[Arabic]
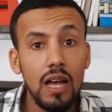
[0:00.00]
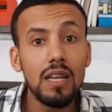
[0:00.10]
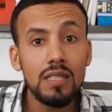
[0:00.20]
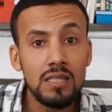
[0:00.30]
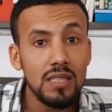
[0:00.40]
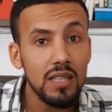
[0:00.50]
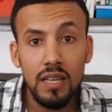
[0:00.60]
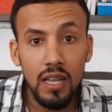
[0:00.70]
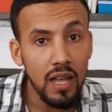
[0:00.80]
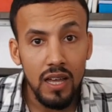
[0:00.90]
عاد زيد
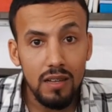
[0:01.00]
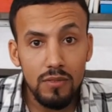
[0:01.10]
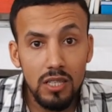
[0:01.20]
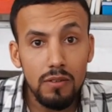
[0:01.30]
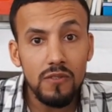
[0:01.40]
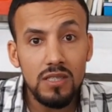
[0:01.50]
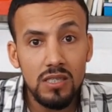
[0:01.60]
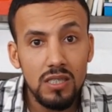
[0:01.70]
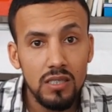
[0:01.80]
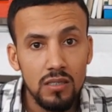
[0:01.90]
ان العالم ديما في
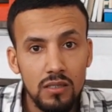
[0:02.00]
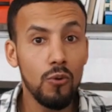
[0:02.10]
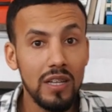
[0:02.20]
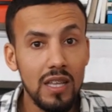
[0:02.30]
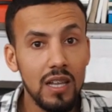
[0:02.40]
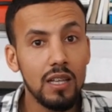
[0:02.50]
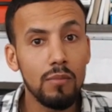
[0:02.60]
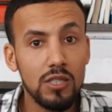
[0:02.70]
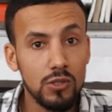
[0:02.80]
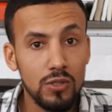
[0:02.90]
تجديد وكذلك
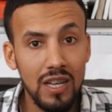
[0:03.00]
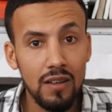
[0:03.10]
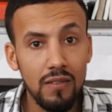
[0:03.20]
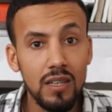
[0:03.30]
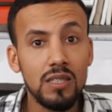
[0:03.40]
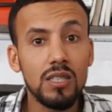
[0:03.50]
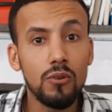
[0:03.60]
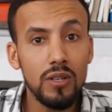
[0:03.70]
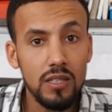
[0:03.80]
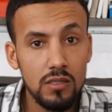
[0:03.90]
المارشي دو ترافاي حتى
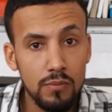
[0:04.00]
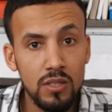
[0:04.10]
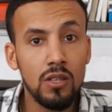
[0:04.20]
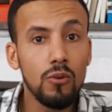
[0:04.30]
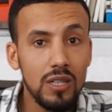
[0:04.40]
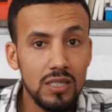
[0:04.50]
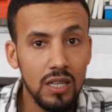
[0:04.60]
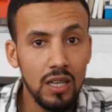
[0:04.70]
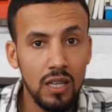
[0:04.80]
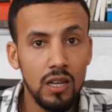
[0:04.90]
هو كيتبدل
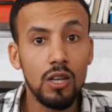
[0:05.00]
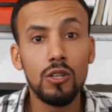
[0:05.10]
وكيتغير